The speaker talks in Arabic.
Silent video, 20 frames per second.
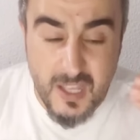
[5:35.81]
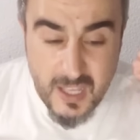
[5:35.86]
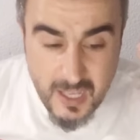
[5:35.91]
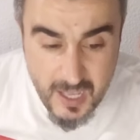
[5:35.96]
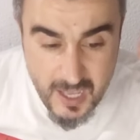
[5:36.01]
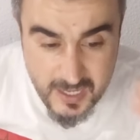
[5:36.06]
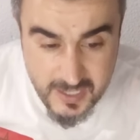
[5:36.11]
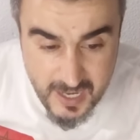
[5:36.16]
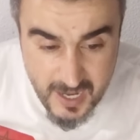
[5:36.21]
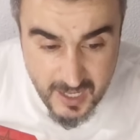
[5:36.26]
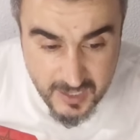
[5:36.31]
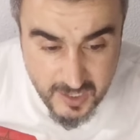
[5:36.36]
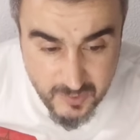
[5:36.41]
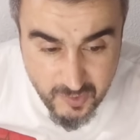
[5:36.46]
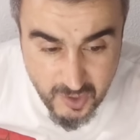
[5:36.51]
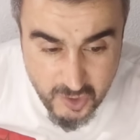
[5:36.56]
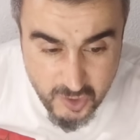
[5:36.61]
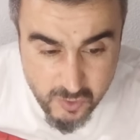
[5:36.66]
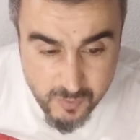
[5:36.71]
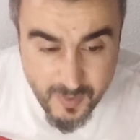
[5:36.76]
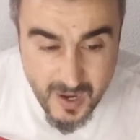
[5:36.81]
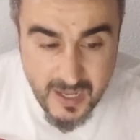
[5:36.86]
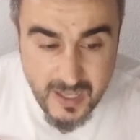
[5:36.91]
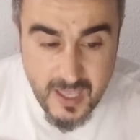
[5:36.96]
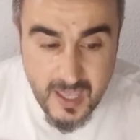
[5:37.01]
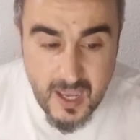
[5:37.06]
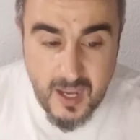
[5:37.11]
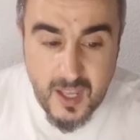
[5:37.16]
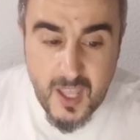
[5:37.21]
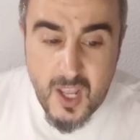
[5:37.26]
هنا كيف كتشوفوا
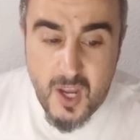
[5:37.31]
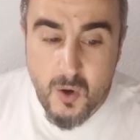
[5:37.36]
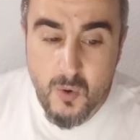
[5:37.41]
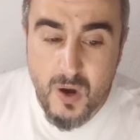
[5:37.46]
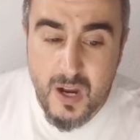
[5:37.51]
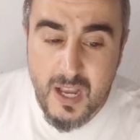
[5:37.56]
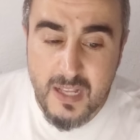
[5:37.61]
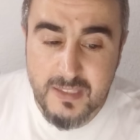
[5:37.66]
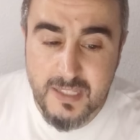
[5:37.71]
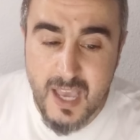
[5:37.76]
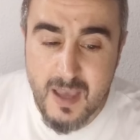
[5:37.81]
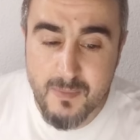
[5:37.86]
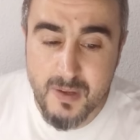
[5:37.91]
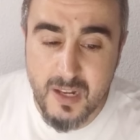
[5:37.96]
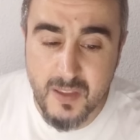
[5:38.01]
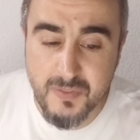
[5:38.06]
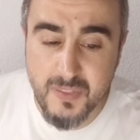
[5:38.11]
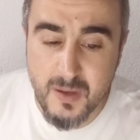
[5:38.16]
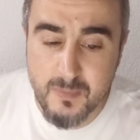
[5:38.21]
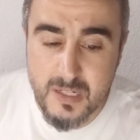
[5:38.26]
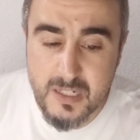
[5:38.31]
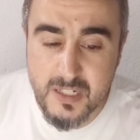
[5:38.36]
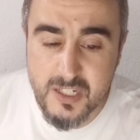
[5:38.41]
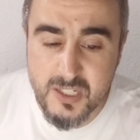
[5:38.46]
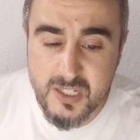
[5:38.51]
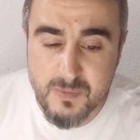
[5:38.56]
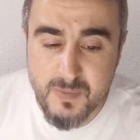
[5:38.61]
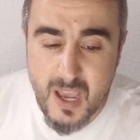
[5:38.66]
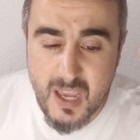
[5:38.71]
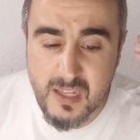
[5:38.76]
معايا وقد عمل الضمان
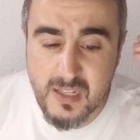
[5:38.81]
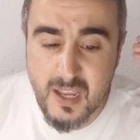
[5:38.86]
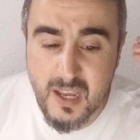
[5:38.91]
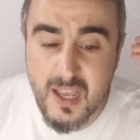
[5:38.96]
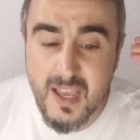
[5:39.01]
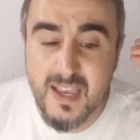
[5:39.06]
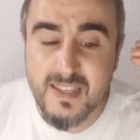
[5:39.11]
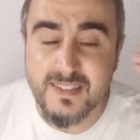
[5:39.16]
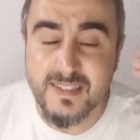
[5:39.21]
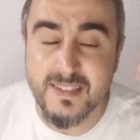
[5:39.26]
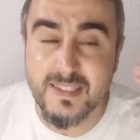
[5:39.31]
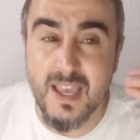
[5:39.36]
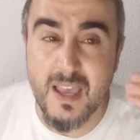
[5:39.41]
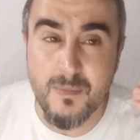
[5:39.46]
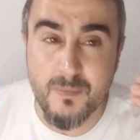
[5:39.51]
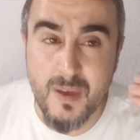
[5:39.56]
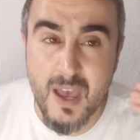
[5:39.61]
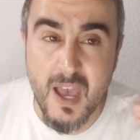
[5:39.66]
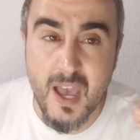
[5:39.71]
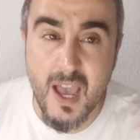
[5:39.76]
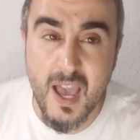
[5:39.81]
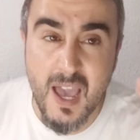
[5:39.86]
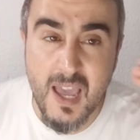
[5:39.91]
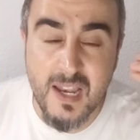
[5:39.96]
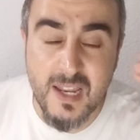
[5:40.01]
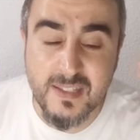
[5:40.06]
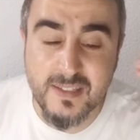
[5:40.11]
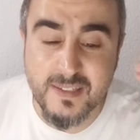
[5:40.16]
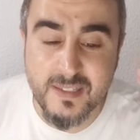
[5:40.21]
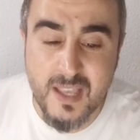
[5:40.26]
الاجتماعي السماح على
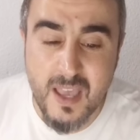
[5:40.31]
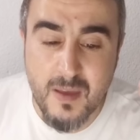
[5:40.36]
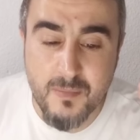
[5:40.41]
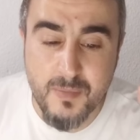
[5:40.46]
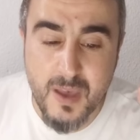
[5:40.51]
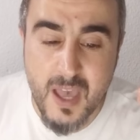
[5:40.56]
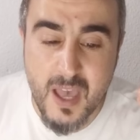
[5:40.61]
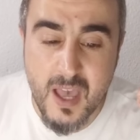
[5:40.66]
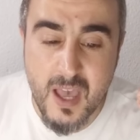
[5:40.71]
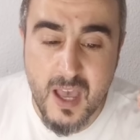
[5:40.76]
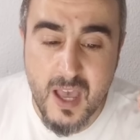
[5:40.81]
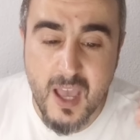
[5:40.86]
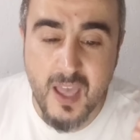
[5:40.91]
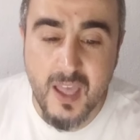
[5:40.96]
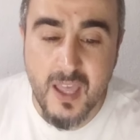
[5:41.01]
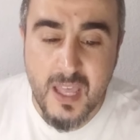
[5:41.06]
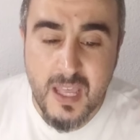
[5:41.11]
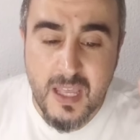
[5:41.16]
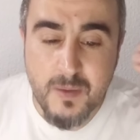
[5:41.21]
السماح